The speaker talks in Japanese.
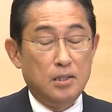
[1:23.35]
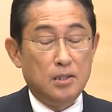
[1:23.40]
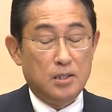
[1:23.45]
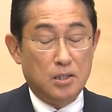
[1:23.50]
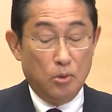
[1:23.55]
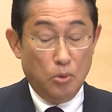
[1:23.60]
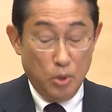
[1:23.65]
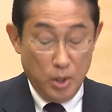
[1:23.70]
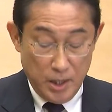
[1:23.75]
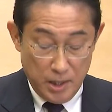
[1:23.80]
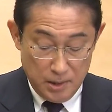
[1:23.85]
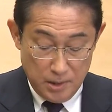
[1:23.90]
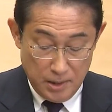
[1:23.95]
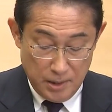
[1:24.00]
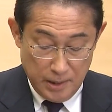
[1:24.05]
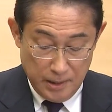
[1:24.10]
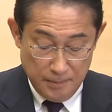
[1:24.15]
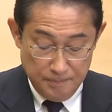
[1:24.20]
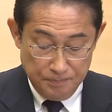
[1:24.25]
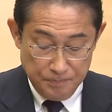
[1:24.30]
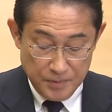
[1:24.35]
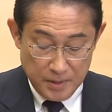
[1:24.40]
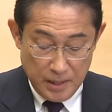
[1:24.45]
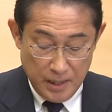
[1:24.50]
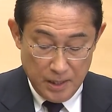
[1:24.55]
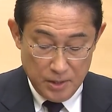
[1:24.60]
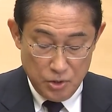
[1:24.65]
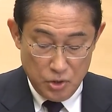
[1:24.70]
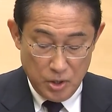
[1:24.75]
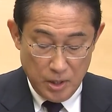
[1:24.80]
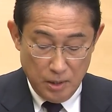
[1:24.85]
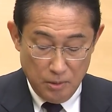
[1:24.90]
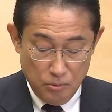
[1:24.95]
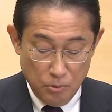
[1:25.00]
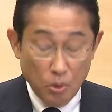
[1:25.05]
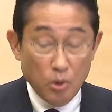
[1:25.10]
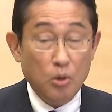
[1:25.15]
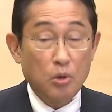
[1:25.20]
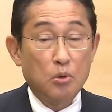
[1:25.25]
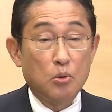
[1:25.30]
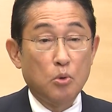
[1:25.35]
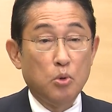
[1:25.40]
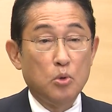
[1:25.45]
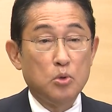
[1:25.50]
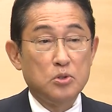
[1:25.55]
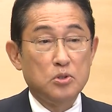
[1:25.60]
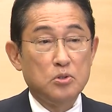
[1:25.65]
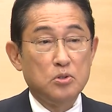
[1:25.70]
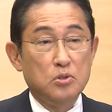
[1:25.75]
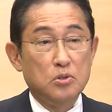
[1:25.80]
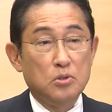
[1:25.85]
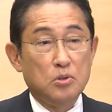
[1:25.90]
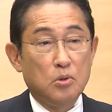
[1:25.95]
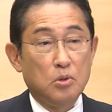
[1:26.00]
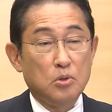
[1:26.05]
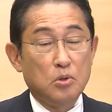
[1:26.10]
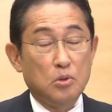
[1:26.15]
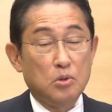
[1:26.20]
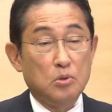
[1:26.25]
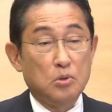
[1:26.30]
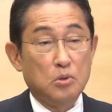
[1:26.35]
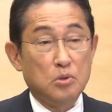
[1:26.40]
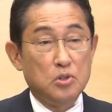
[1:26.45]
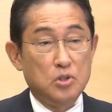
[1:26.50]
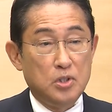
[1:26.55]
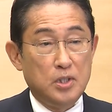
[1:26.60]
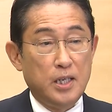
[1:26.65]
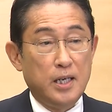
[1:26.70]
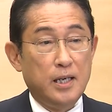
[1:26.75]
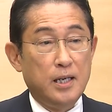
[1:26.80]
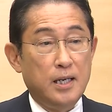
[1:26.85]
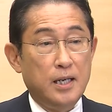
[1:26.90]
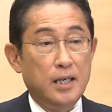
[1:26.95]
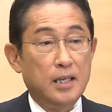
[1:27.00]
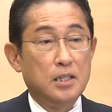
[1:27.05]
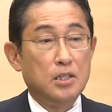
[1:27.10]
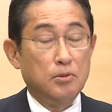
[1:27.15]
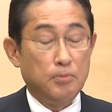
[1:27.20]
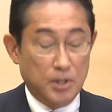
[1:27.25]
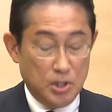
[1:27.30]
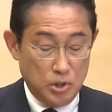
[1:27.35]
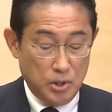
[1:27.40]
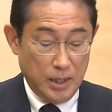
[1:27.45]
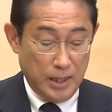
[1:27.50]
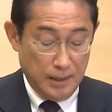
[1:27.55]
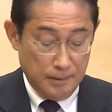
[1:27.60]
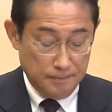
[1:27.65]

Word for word: 機応変に支援を講ずることとしてきまし